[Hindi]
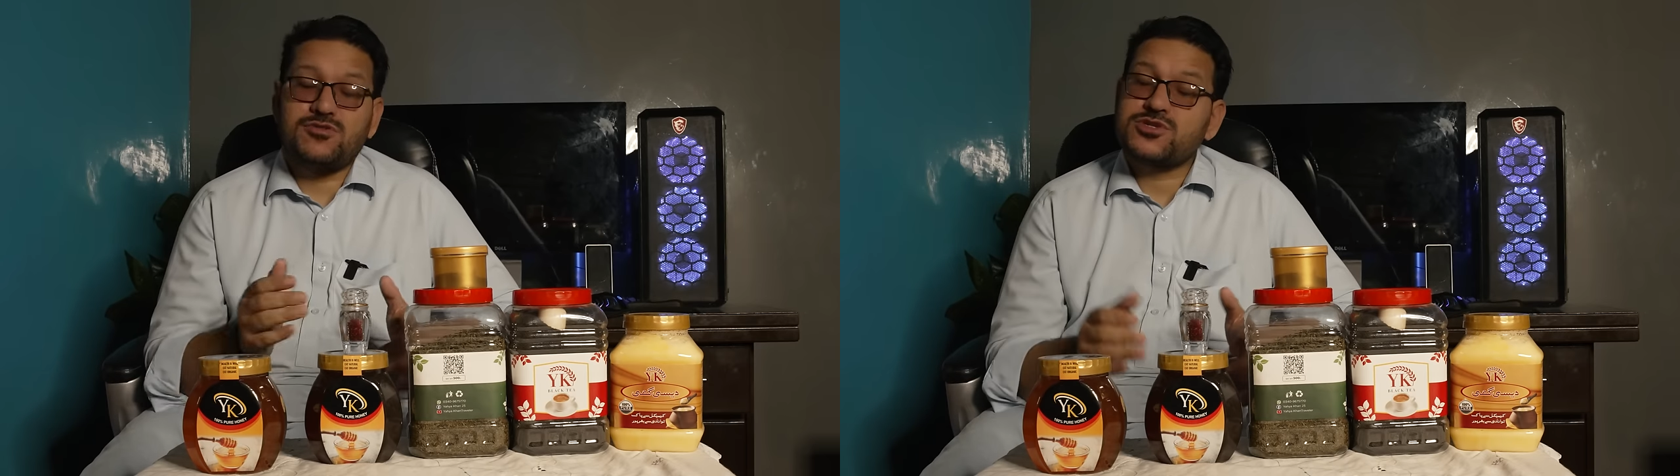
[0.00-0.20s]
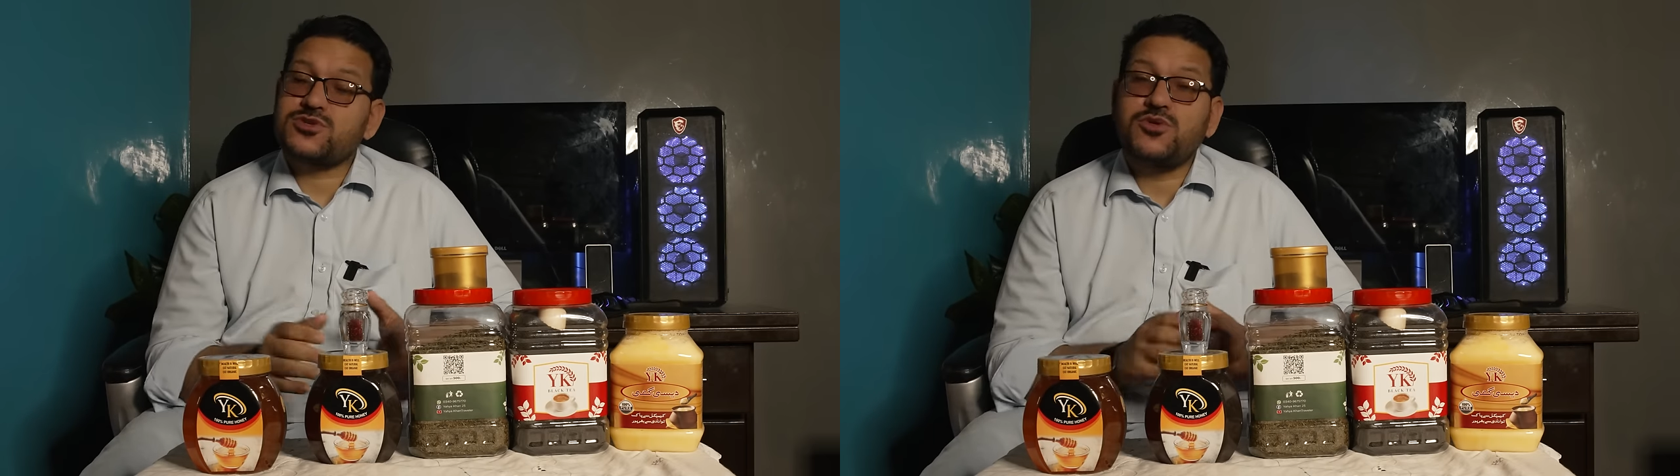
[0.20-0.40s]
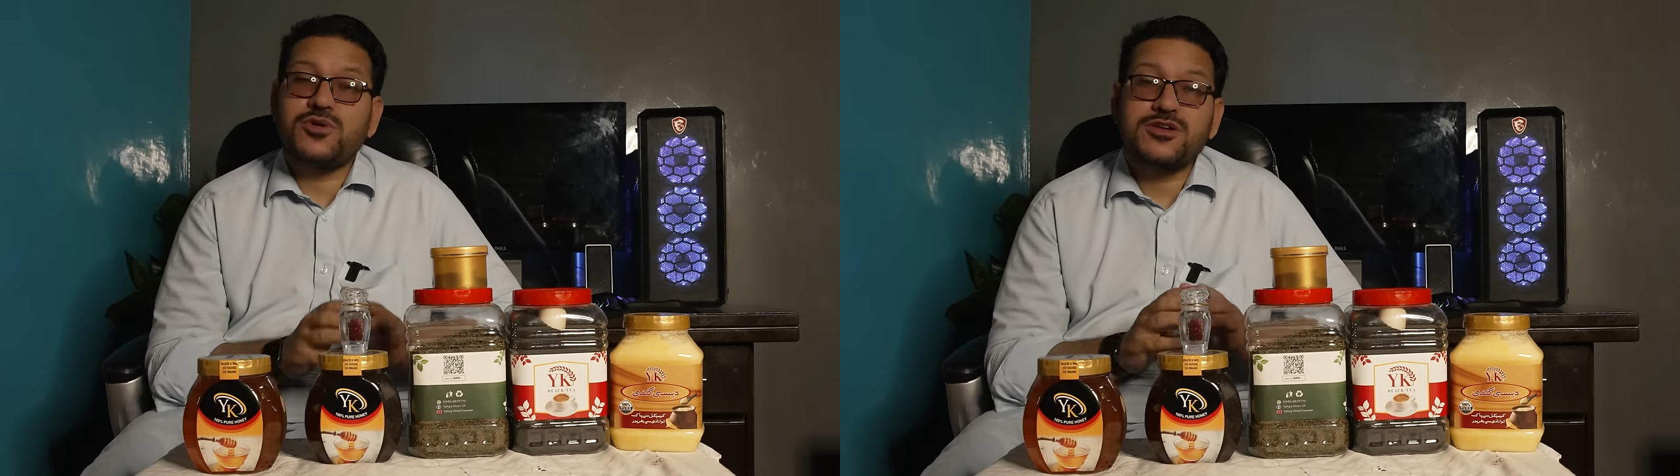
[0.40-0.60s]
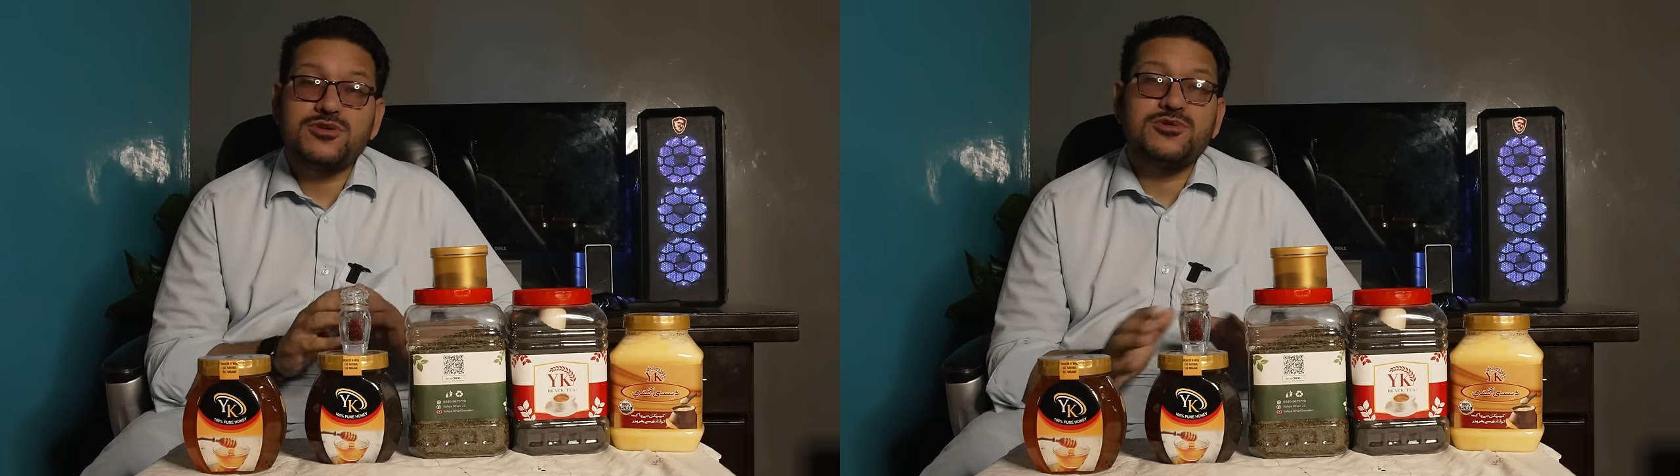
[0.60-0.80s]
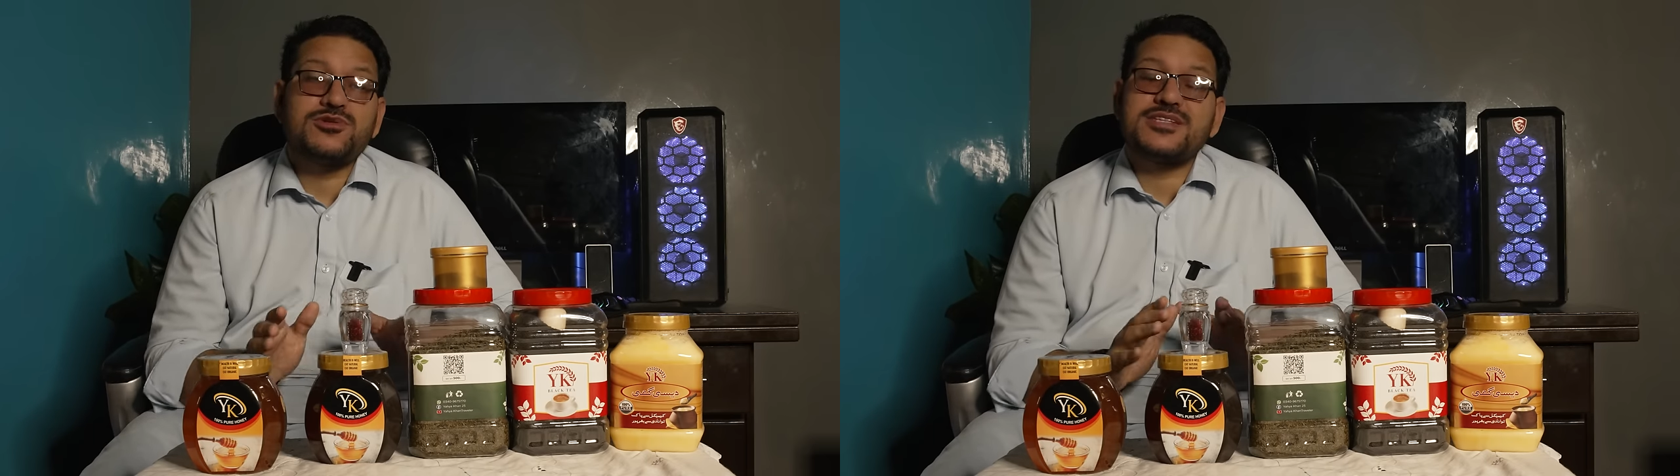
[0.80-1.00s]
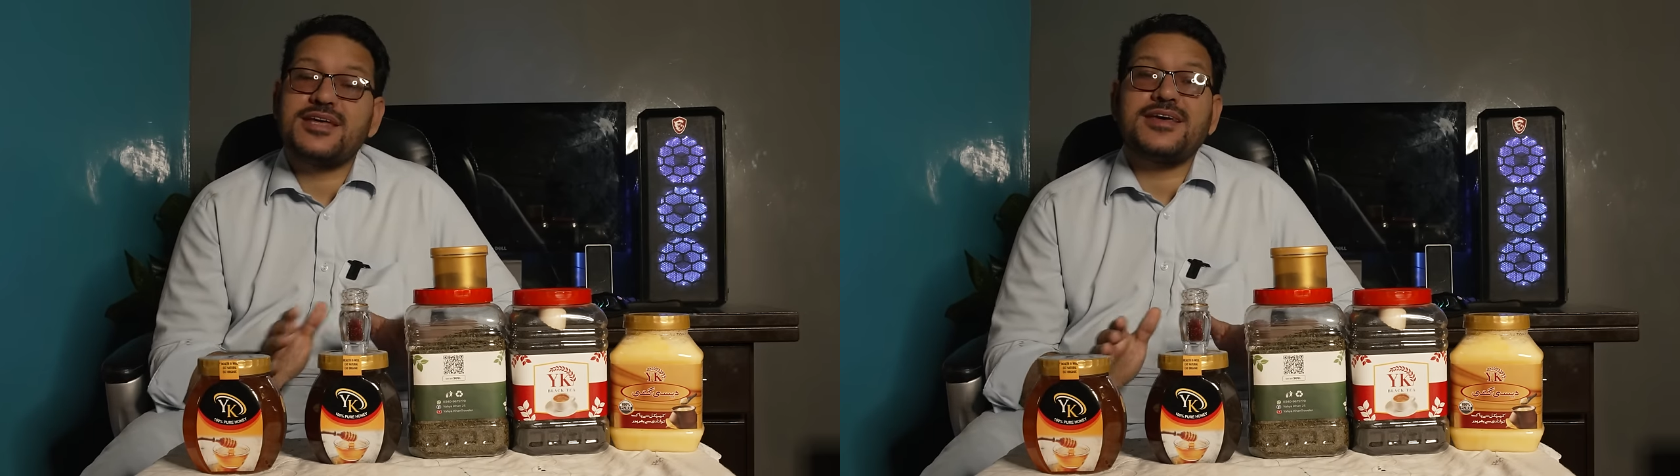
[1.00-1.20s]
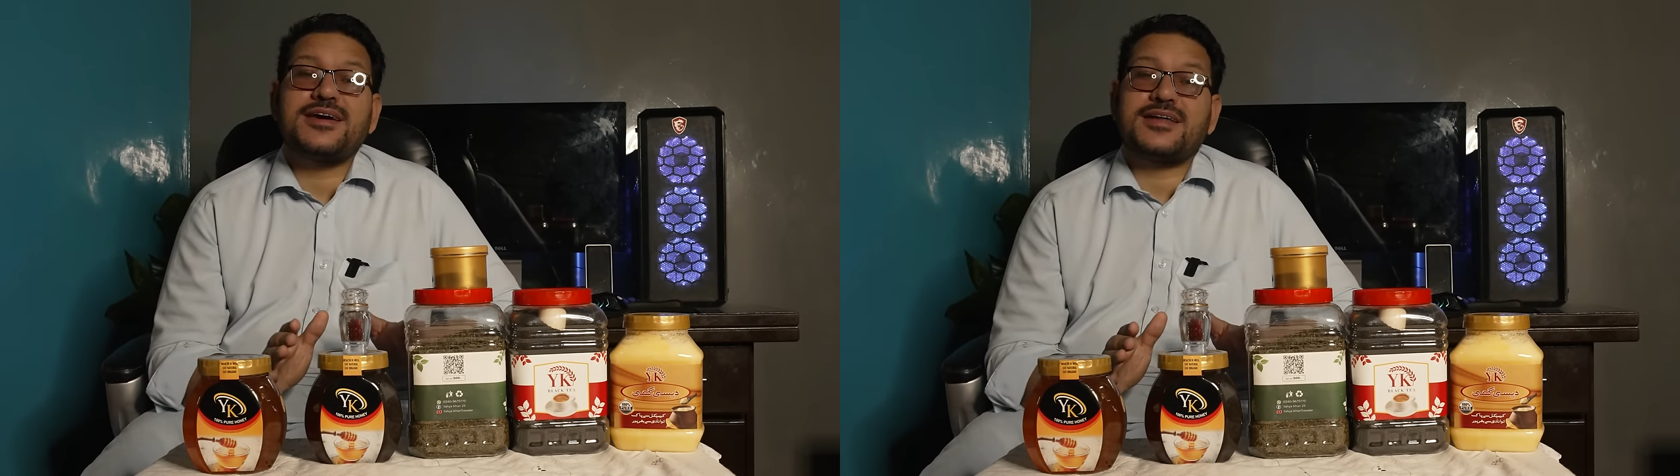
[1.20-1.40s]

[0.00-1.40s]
उसको यूज़ नहीं